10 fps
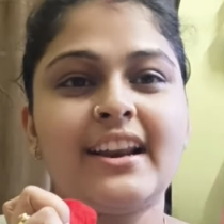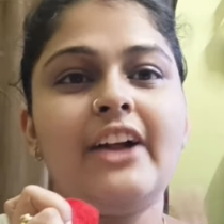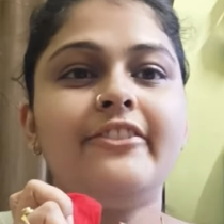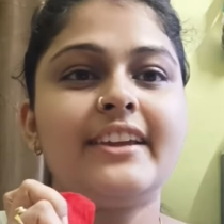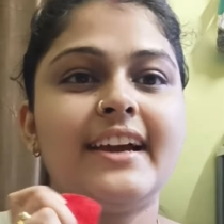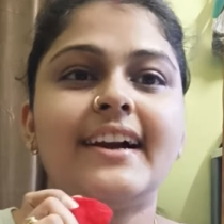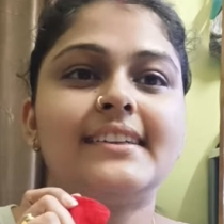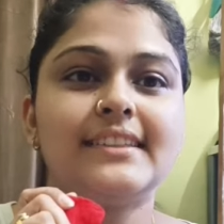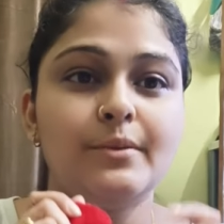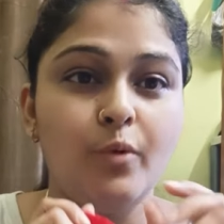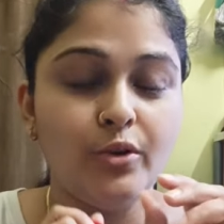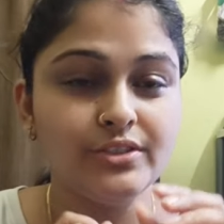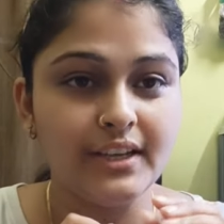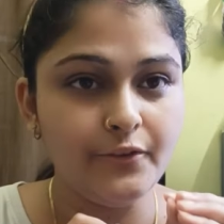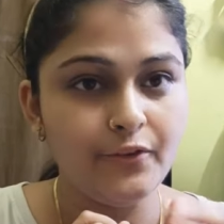क्राफ्ट किया करते थे
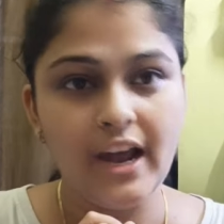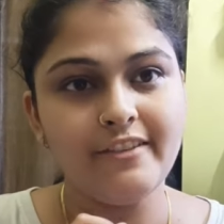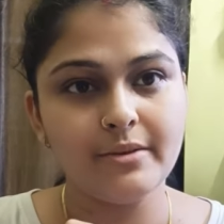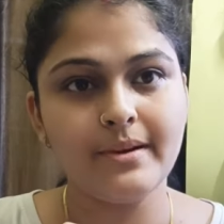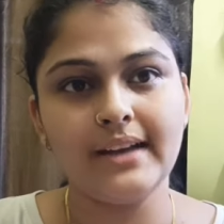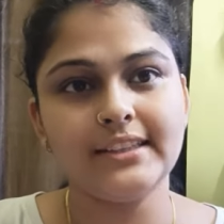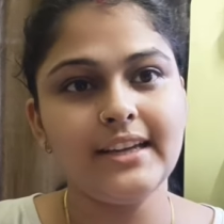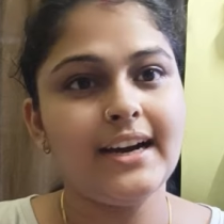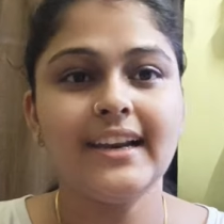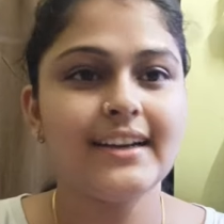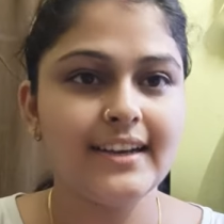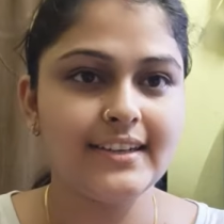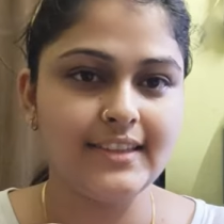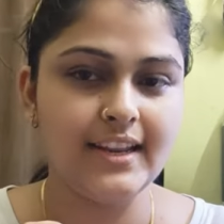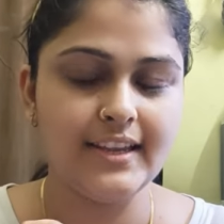बहुत सारे फ्लावर बनाते थे अलग
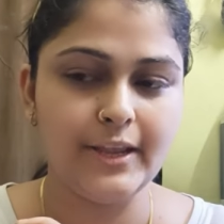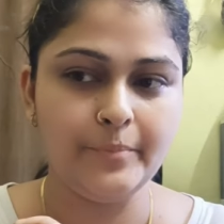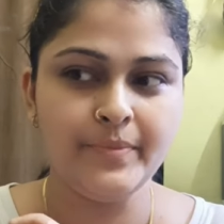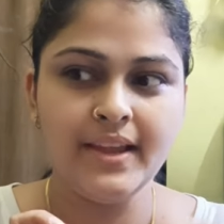अलग तरीके के